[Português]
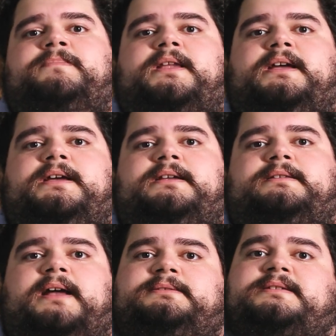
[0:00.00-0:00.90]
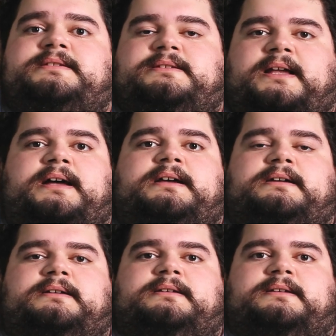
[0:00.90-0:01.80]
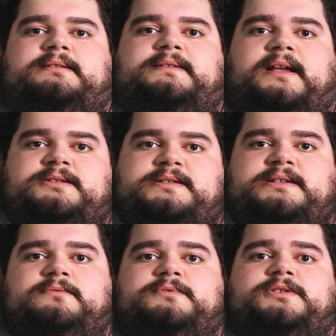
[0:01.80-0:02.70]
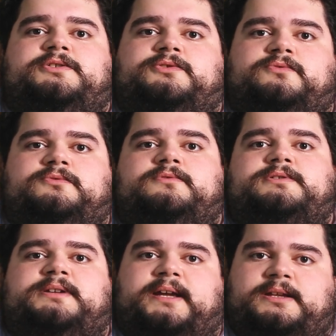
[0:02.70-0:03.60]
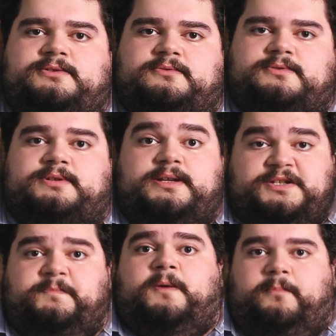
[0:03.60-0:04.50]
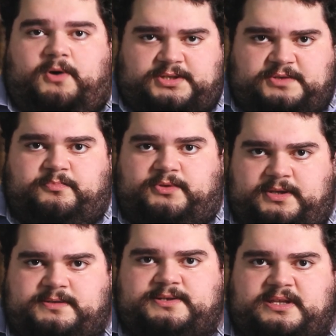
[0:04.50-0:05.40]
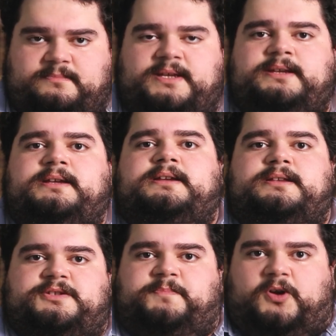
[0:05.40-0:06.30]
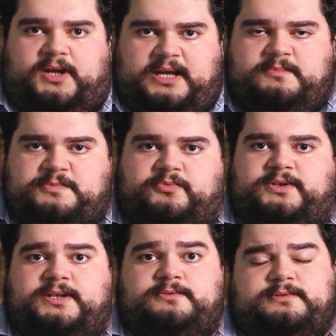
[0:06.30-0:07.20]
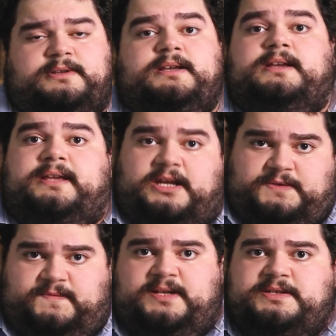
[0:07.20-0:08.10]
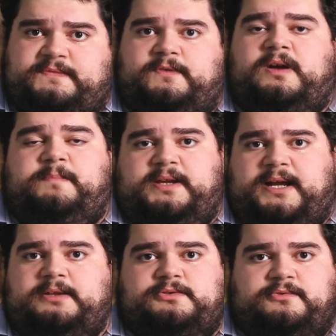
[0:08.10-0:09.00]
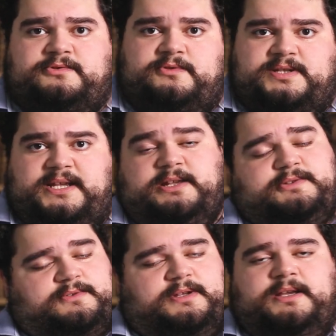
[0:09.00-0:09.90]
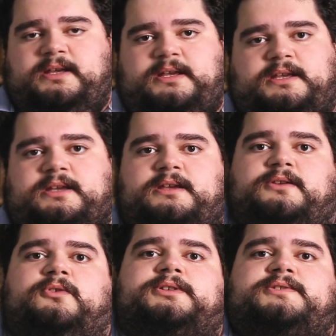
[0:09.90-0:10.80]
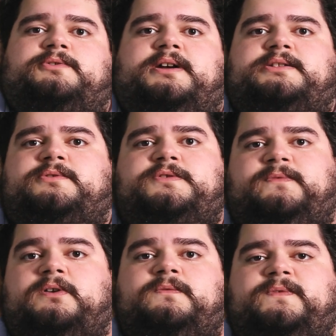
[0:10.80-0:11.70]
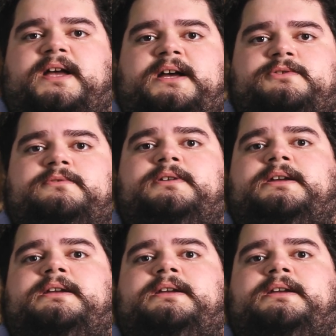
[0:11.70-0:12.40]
É, Trata-se da tradição de estudos críticos e de propostas políticas também, de programas políticos, que às vezes foram aplicados com sucesso e em outras ocasiões foram um fiasco,